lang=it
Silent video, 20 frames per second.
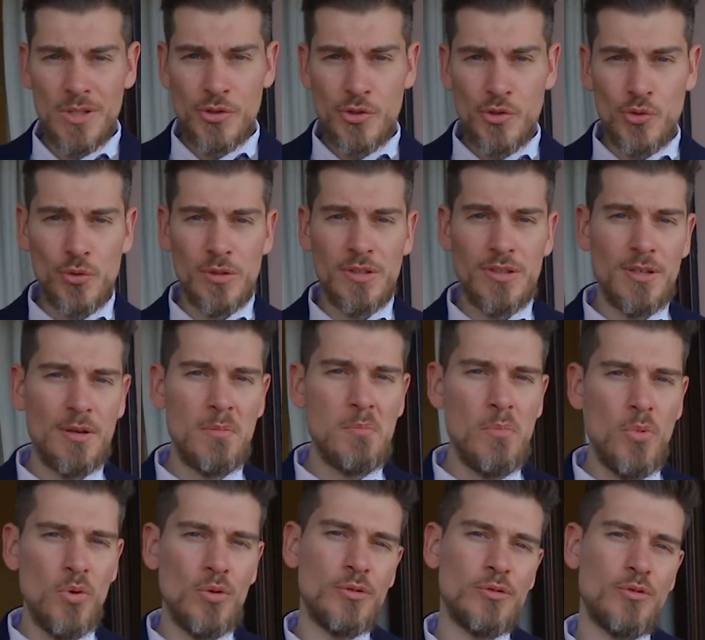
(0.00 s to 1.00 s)
a sud
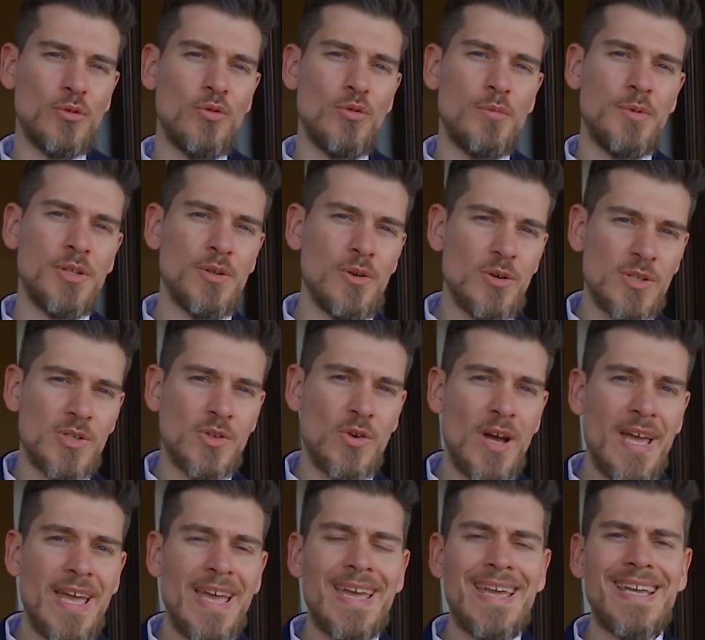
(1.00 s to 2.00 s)
molto luminoso